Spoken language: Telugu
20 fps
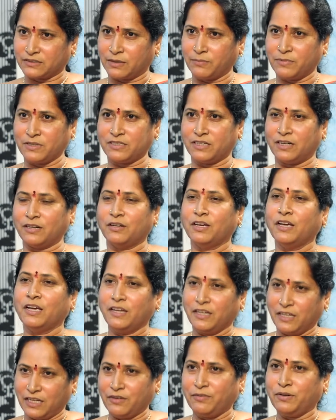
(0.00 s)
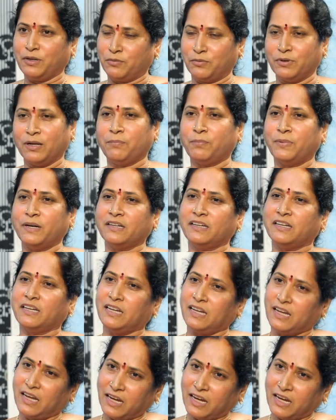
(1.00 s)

సమస్యలు ఏవి ఉన్నప్పటికీ